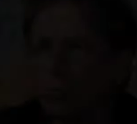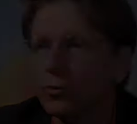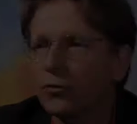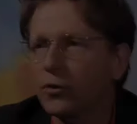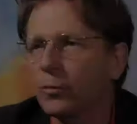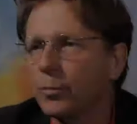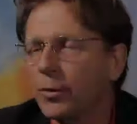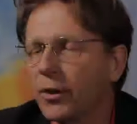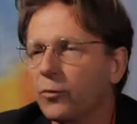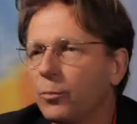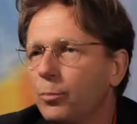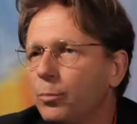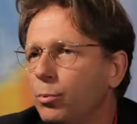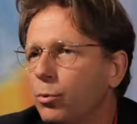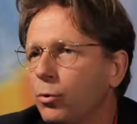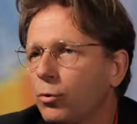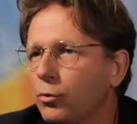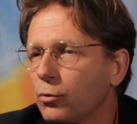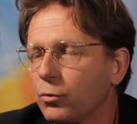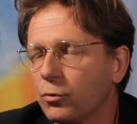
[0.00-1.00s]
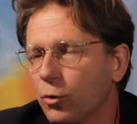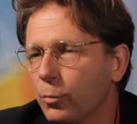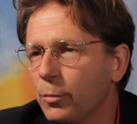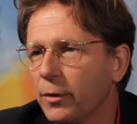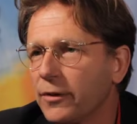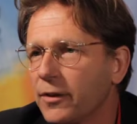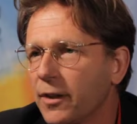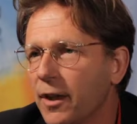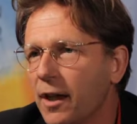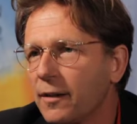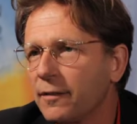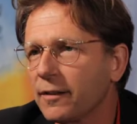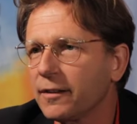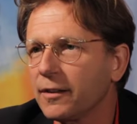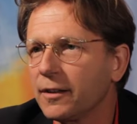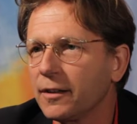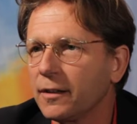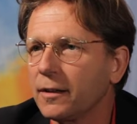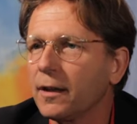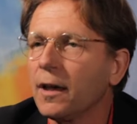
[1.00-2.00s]
Donc, c'est une pièce pour comédiens avec
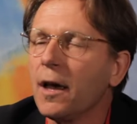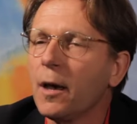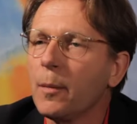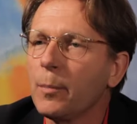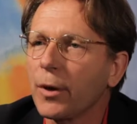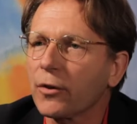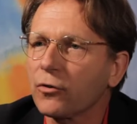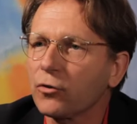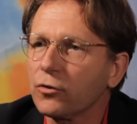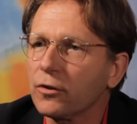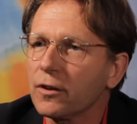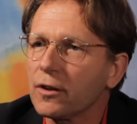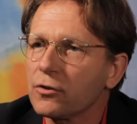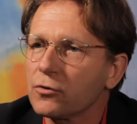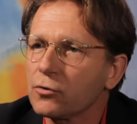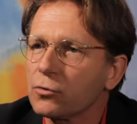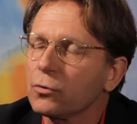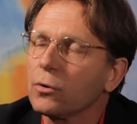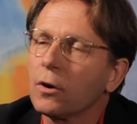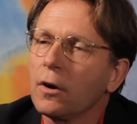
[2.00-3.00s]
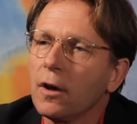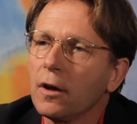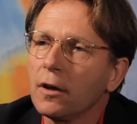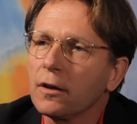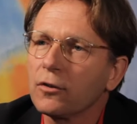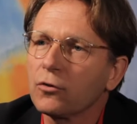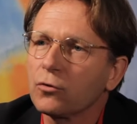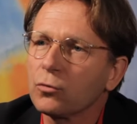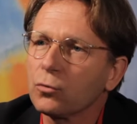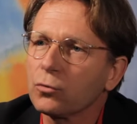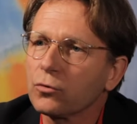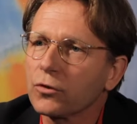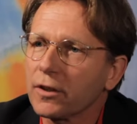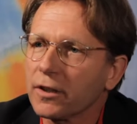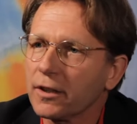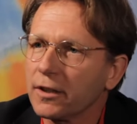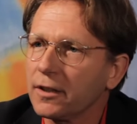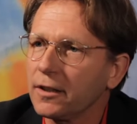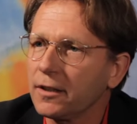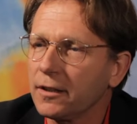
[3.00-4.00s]
des personnages euh, qui sont
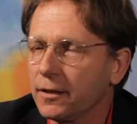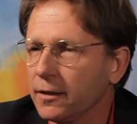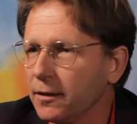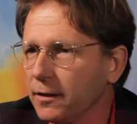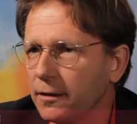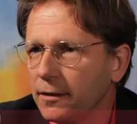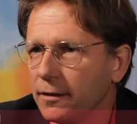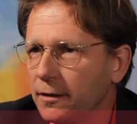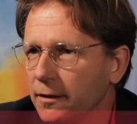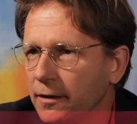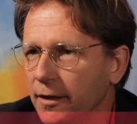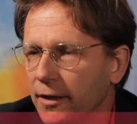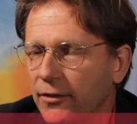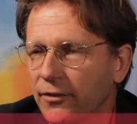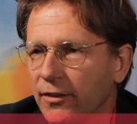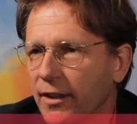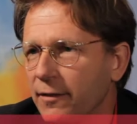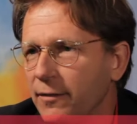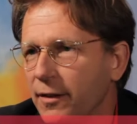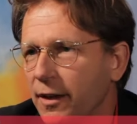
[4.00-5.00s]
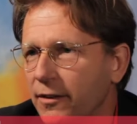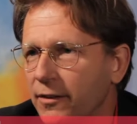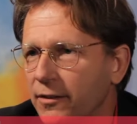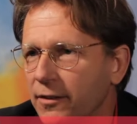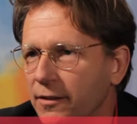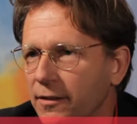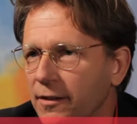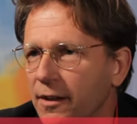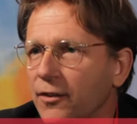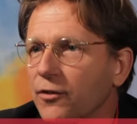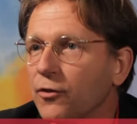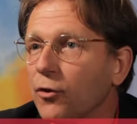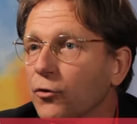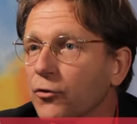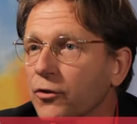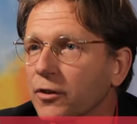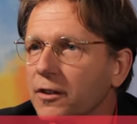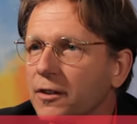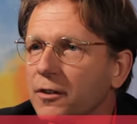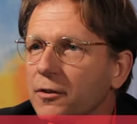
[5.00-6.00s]
très extravertis,
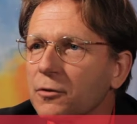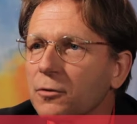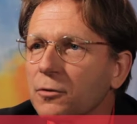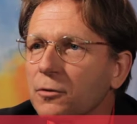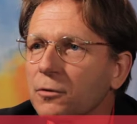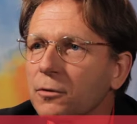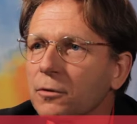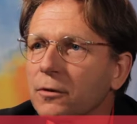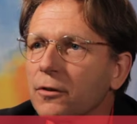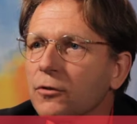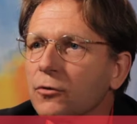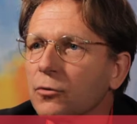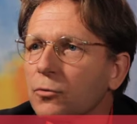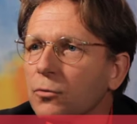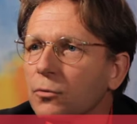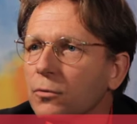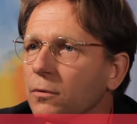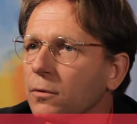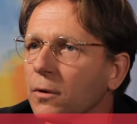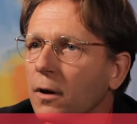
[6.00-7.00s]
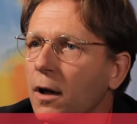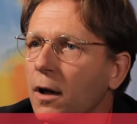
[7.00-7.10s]
excentriques, qui sont